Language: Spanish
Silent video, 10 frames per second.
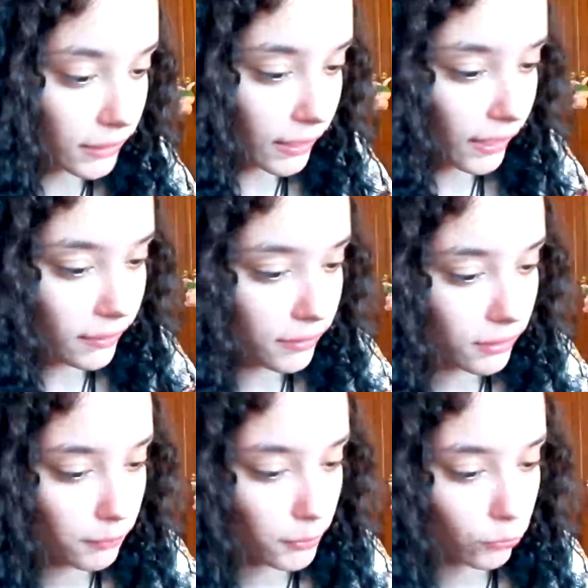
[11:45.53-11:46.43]

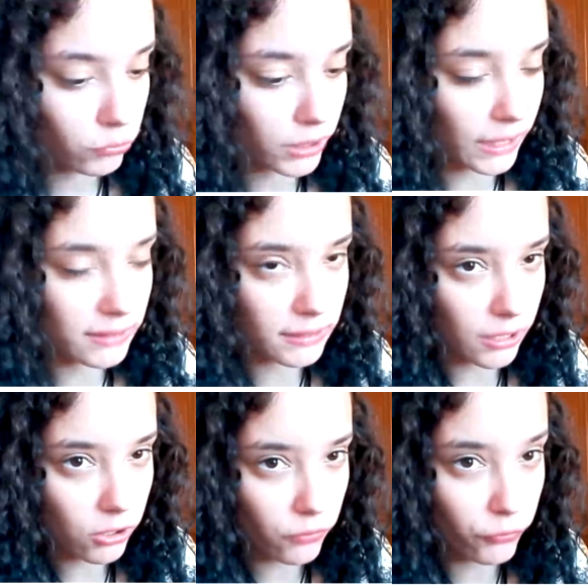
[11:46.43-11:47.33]
Candra pregunta,
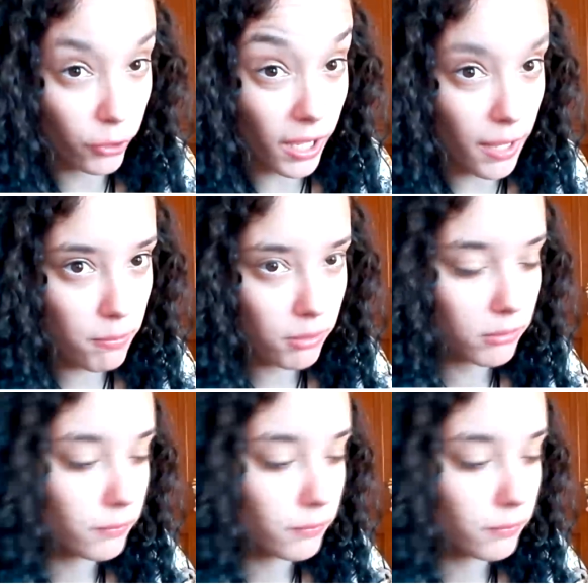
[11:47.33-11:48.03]
¿Starkov Forever?